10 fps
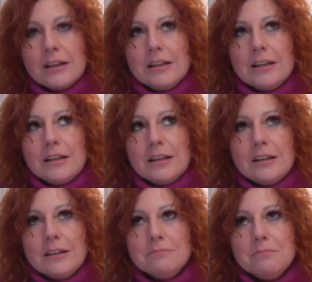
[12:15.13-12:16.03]

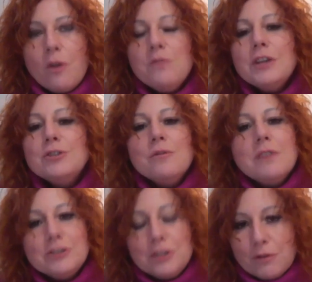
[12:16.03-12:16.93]
y, o większą
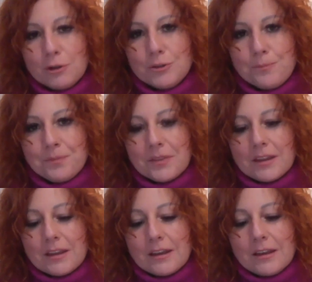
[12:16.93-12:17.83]
wrażliwość
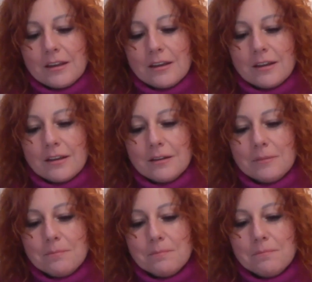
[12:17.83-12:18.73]

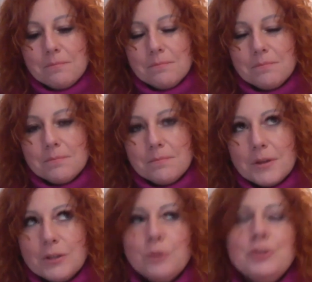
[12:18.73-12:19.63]
y,
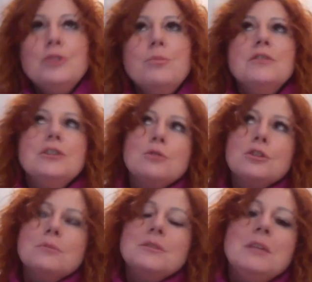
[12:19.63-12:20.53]
Ktoś kiedyś powiedział,
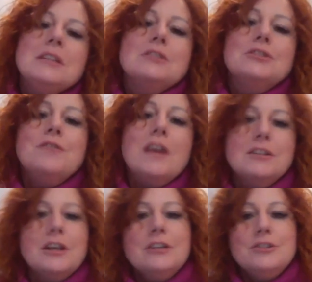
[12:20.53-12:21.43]
że żeby zmieniać
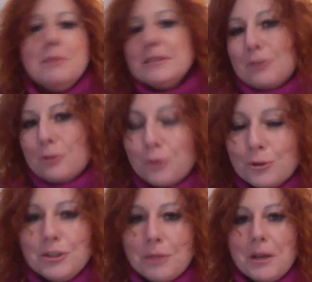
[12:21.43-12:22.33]
świat, trzeba zacząć
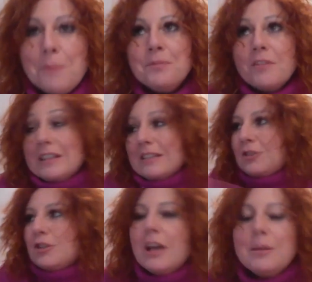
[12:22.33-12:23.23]
od siebie. Więc
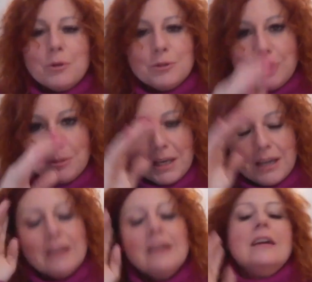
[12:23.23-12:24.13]
zaczynajmy od
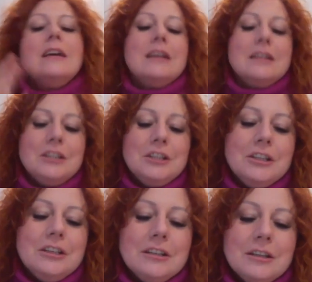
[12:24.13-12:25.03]
siebie
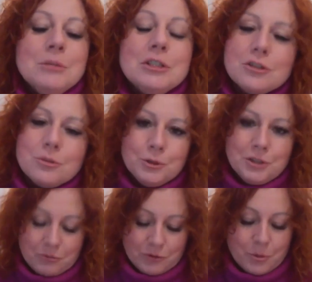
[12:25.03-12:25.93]
i, i myślę, że
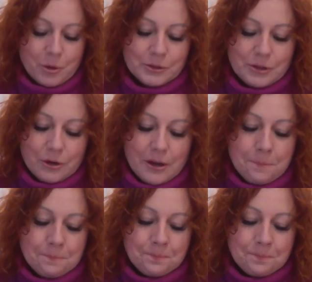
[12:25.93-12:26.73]
pójdziemy w dobrą stronę.